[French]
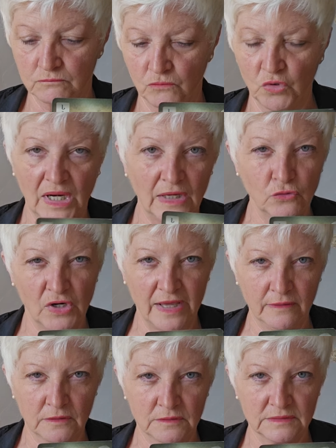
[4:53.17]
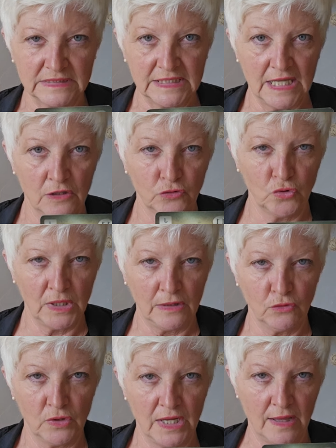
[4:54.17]
de la colère de la
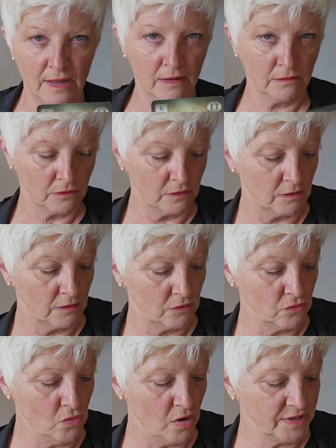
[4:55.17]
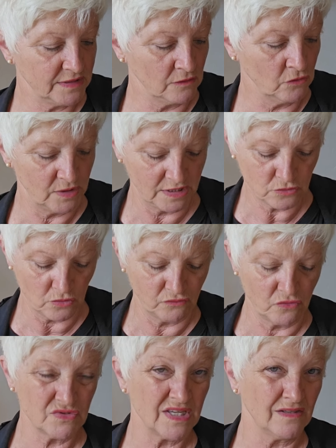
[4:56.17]
colère, euh, ou on est en colère sur
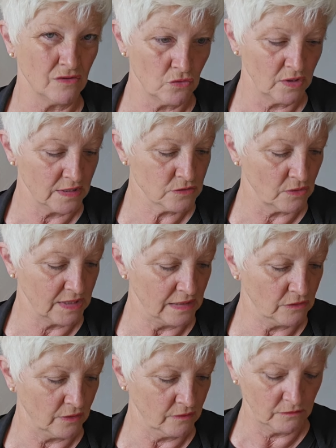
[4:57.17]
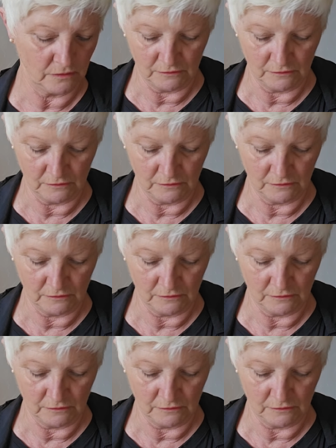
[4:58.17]
vous, vous êtes en colère sur quelqu'un.